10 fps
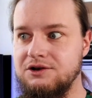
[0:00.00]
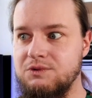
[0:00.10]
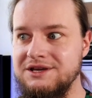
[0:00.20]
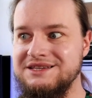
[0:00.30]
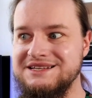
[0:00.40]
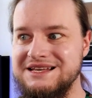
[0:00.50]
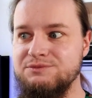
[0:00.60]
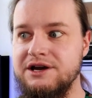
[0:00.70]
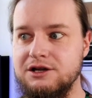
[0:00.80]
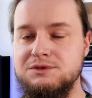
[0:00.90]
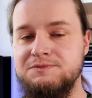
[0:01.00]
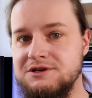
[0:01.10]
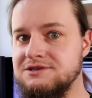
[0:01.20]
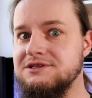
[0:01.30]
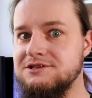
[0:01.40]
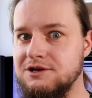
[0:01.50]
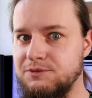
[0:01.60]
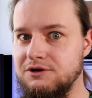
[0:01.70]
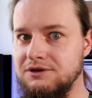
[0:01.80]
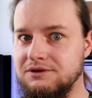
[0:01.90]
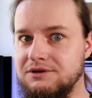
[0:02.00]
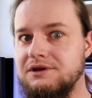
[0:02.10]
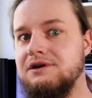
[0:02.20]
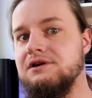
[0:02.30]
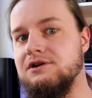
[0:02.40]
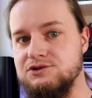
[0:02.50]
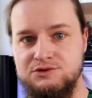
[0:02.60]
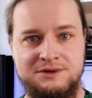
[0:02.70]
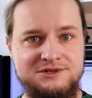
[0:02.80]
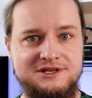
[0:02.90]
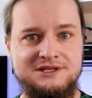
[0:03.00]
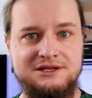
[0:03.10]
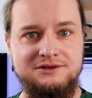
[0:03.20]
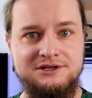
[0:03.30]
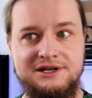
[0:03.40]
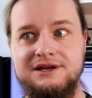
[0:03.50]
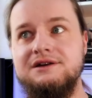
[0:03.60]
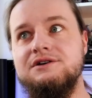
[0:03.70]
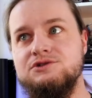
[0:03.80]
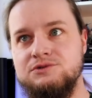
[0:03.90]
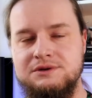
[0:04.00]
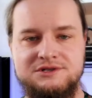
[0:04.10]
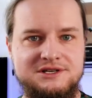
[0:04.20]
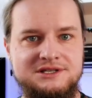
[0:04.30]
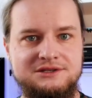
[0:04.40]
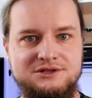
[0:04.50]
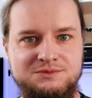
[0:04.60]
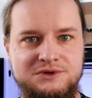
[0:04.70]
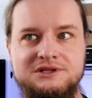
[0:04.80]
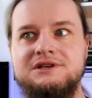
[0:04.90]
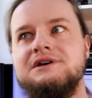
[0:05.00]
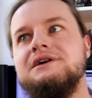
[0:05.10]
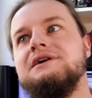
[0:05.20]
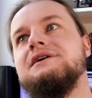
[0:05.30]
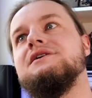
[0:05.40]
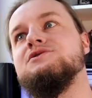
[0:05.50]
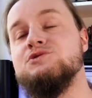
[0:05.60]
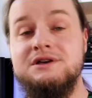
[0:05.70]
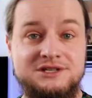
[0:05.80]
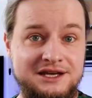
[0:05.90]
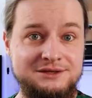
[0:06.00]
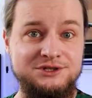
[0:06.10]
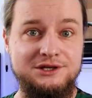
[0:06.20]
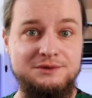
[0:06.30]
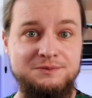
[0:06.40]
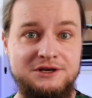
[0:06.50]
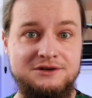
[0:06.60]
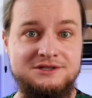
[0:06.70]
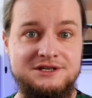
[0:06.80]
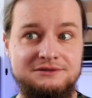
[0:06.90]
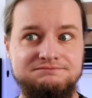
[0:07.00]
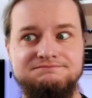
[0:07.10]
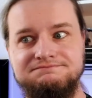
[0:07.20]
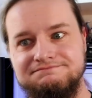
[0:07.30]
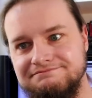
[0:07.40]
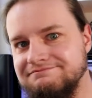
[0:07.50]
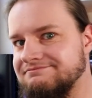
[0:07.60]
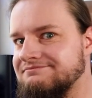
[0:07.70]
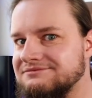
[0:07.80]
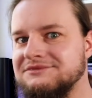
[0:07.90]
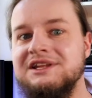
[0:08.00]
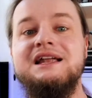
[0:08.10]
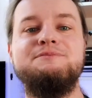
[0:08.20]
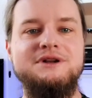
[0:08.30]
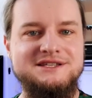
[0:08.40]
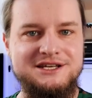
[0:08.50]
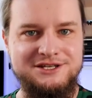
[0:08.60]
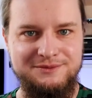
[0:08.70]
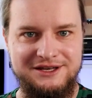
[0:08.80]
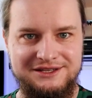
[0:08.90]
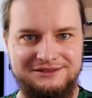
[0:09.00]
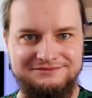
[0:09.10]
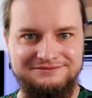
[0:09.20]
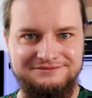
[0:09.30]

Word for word: Dokładnie tak samo jak robi pieniądze Disco Polo. Rozumiem, że jest na to rynek, rozumiem, że jest na to zbyt, rozumiem, że na tym się robi pieniądze, no ale polecać nie będę.